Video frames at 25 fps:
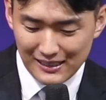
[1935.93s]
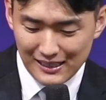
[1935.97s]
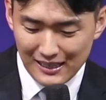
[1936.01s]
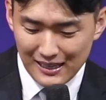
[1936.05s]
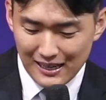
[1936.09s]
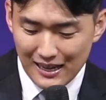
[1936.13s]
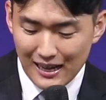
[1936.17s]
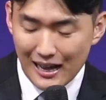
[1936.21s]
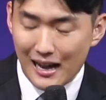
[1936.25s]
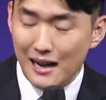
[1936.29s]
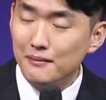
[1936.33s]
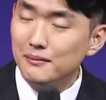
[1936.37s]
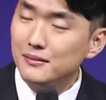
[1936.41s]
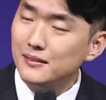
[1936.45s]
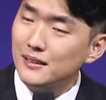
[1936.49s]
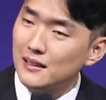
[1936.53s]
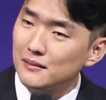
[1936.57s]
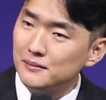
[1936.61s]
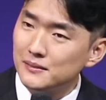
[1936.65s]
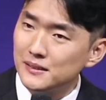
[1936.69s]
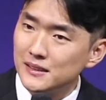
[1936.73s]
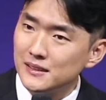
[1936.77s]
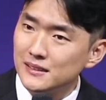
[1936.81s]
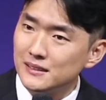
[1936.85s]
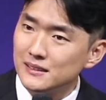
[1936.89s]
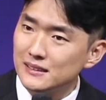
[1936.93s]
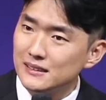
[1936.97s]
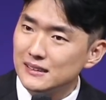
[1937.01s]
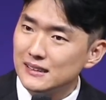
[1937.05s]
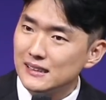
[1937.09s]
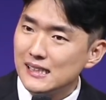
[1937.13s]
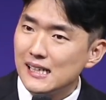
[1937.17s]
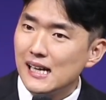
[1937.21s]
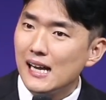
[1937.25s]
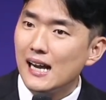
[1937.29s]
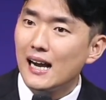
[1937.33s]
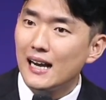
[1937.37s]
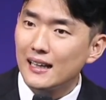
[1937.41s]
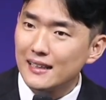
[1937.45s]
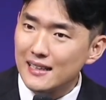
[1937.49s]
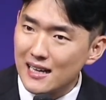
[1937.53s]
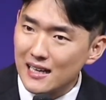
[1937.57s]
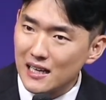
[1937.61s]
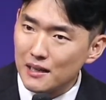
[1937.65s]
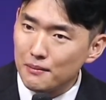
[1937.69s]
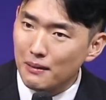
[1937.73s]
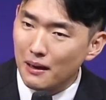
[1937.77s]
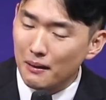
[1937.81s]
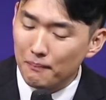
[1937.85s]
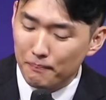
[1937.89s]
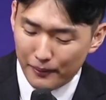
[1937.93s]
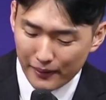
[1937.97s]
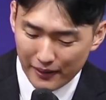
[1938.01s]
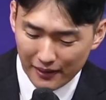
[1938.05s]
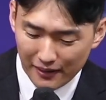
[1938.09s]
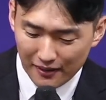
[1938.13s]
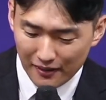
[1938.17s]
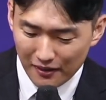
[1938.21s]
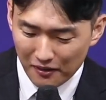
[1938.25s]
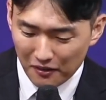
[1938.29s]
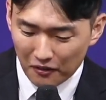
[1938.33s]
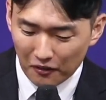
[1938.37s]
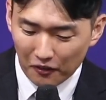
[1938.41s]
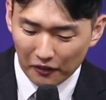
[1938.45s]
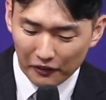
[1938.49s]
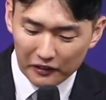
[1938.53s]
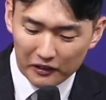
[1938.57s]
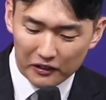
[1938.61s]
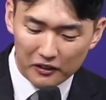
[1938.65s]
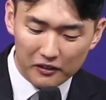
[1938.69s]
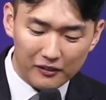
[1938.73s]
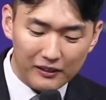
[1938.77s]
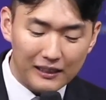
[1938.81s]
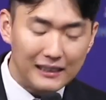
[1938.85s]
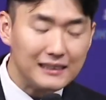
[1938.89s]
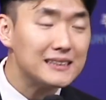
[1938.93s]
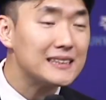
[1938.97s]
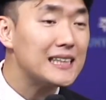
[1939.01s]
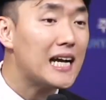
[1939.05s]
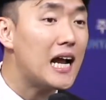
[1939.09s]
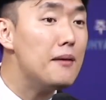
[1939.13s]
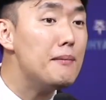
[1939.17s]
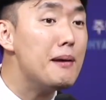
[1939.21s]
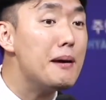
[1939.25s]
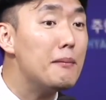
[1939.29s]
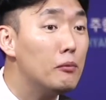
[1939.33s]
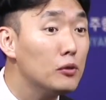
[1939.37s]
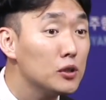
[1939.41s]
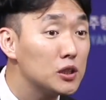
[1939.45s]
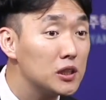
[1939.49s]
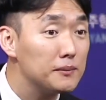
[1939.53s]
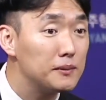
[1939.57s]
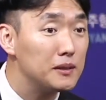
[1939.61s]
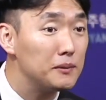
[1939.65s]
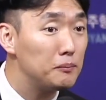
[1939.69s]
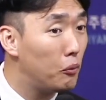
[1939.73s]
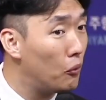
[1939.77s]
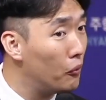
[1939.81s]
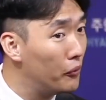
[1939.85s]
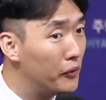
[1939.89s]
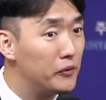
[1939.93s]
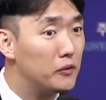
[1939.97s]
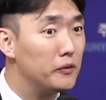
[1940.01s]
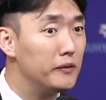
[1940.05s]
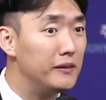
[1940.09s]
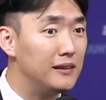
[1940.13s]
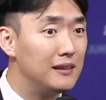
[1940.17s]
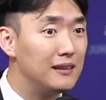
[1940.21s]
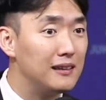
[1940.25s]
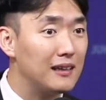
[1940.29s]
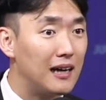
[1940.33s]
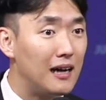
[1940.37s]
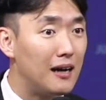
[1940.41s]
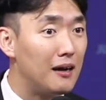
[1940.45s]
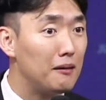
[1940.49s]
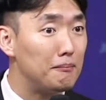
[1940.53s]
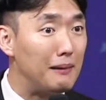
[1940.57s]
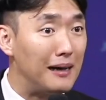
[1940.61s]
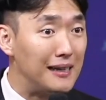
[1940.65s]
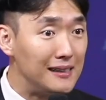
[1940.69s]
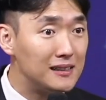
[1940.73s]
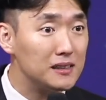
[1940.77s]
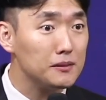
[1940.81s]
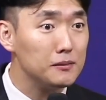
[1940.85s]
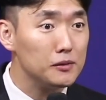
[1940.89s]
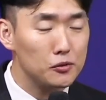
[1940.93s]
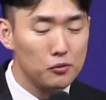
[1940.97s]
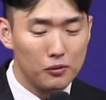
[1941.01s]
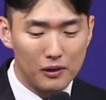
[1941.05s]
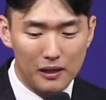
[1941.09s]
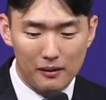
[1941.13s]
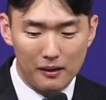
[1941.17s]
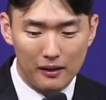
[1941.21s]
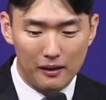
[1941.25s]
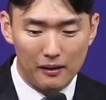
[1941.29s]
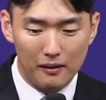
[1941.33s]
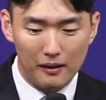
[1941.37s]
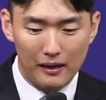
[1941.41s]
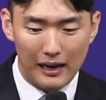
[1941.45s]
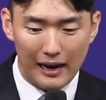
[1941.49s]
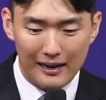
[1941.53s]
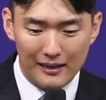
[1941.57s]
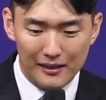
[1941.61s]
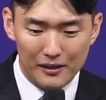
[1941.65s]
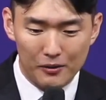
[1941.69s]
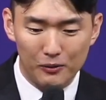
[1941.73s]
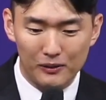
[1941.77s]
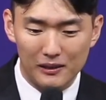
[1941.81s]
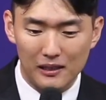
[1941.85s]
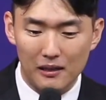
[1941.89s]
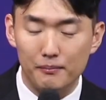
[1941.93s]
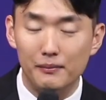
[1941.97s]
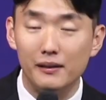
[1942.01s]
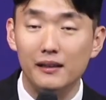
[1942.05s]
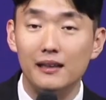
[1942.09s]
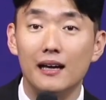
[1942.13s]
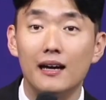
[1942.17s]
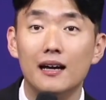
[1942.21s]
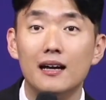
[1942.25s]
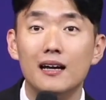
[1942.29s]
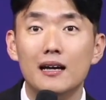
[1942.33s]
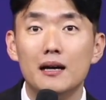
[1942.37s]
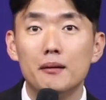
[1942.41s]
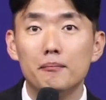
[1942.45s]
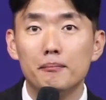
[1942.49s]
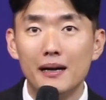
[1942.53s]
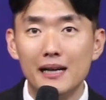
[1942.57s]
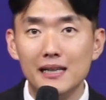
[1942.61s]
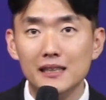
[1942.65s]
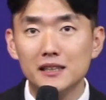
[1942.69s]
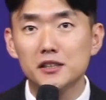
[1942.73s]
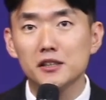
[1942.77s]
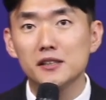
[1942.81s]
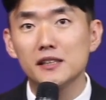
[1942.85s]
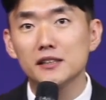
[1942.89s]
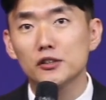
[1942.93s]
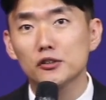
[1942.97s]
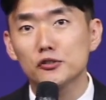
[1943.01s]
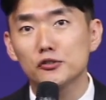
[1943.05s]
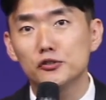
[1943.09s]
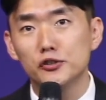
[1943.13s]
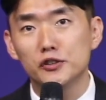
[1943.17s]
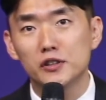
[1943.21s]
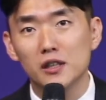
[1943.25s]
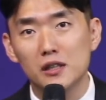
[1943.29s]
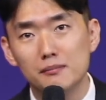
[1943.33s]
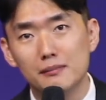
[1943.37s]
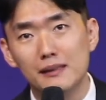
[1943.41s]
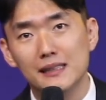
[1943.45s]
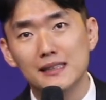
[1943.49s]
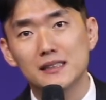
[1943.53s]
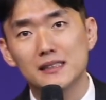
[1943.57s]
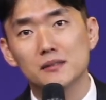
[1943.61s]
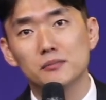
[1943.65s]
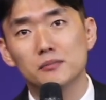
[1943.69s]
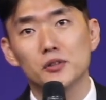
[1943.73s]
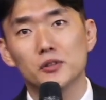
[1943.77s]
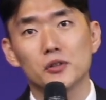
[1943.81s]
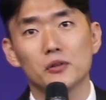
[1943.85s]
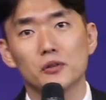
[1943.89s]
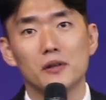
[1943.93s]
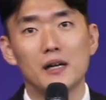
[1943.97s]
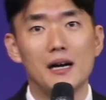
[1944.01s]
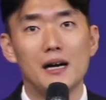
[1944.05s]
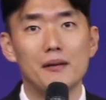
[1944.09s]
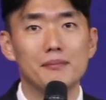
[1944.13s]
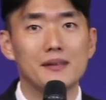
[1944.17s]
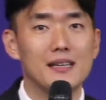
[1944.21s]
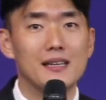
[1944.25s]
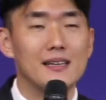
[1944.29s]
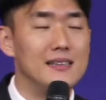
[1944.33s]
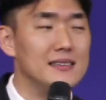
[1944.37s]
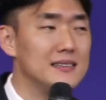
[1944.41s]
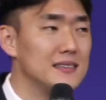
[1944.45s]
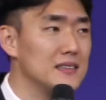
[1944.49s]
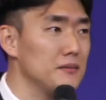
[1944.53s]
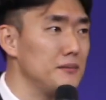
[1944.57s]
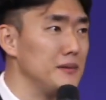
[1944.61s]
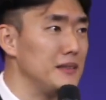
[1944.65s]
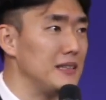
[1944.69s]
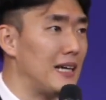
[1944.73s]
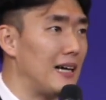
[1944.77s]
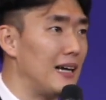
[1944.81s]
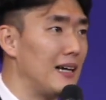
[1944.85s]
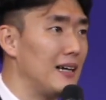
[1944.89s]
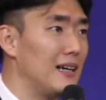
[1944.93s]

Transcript: 아브라함은 하나님 앞에 어떠한 삶의 모습을 보이고 있는가 말씀을 통해 알기 원합니다. 8절에서 9절 말씀도 함께 읽습니다.